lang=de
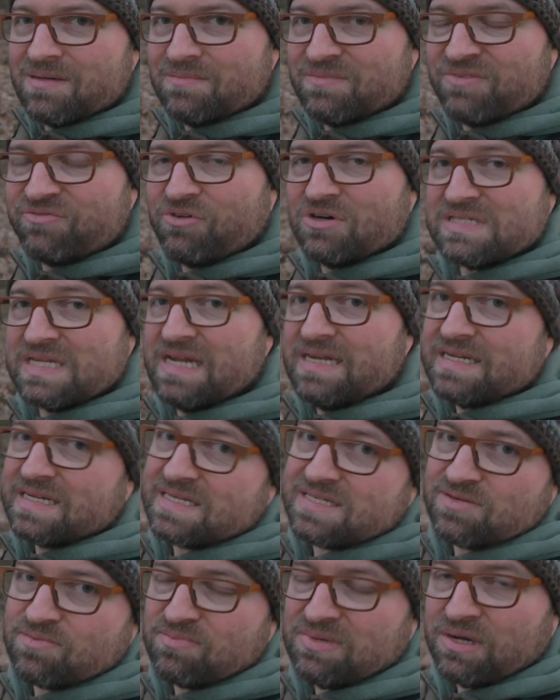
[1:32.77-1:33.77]
Bevor es
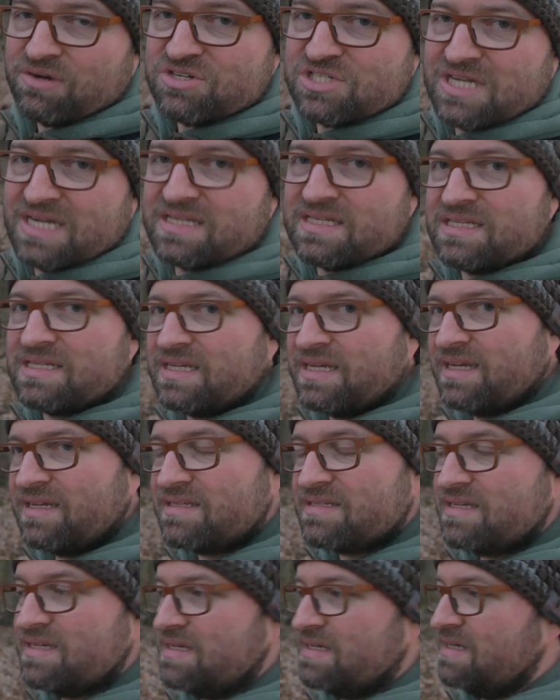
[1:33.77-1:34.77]
allerdings zum Blausternchen
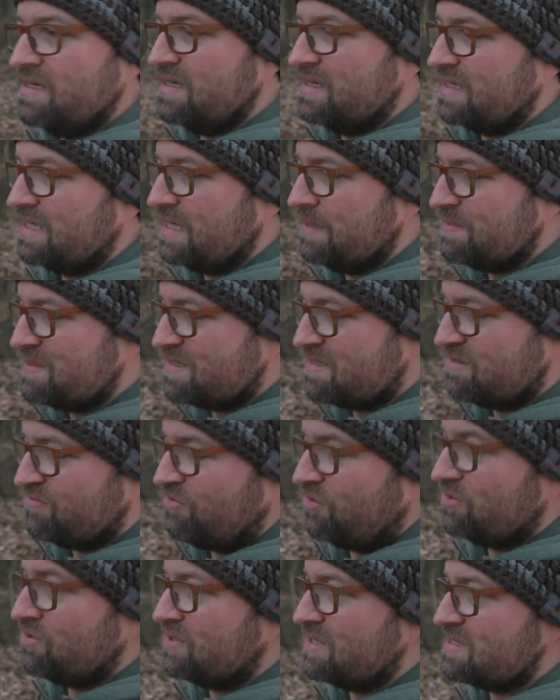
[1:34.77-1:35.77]
geht, gibt es ein
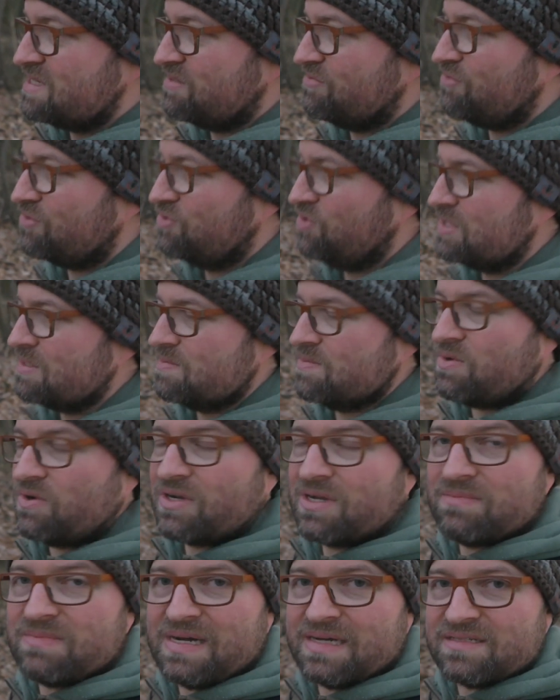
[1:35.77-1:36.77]
Foto, das ich vor kurzem
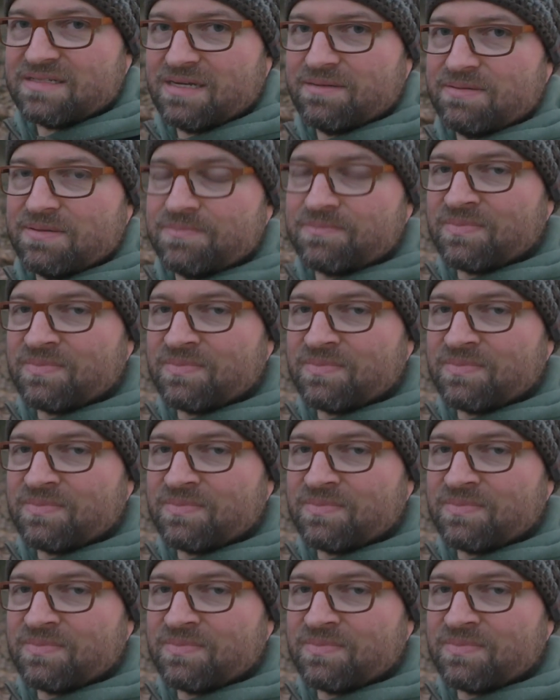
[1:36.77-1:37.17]
noch gemacht habe